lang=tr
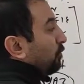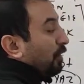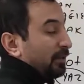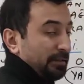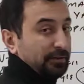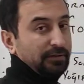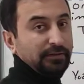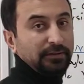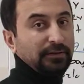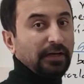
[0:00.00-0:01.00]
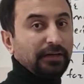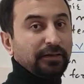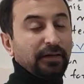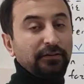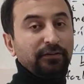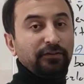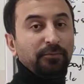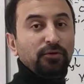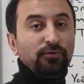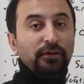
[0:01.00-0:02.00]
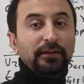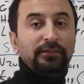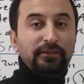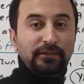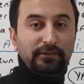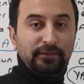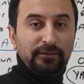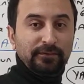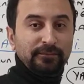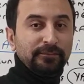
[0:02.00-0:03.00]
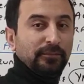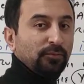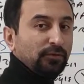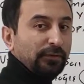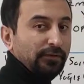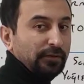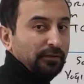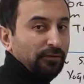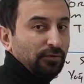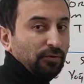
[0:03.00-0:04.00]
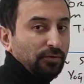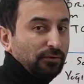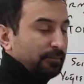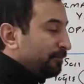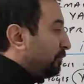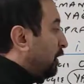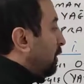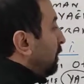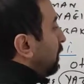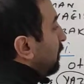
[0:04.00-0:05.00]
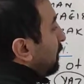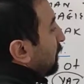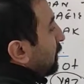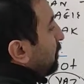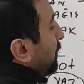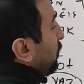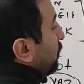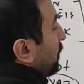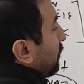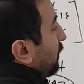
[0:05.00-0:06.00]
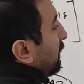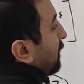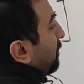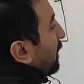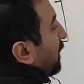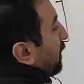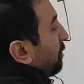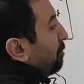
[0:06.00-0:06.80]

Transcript: kuraktır. Yani yağış çeşimi düzensiz. Burada sıkıntı yok. Ilıman okyanusal iklime geldim.